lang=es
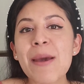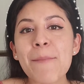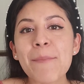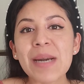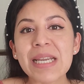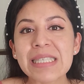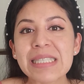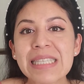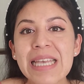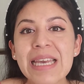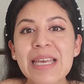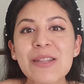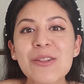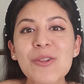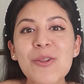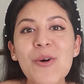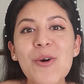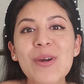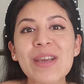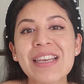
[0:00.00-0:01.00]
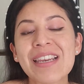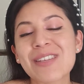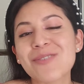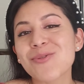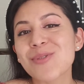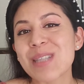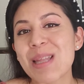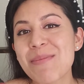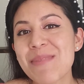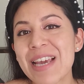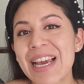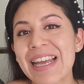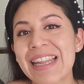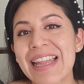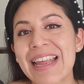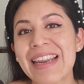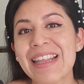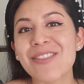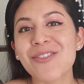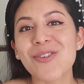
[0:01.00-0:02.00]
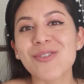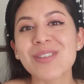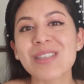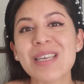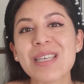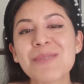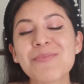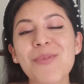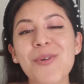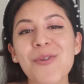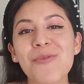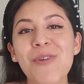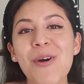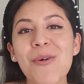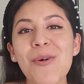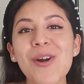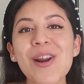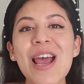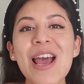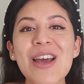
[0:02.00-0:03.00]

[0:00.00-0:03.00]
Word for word: presento y les gusta mi canal. Entonces, por favor,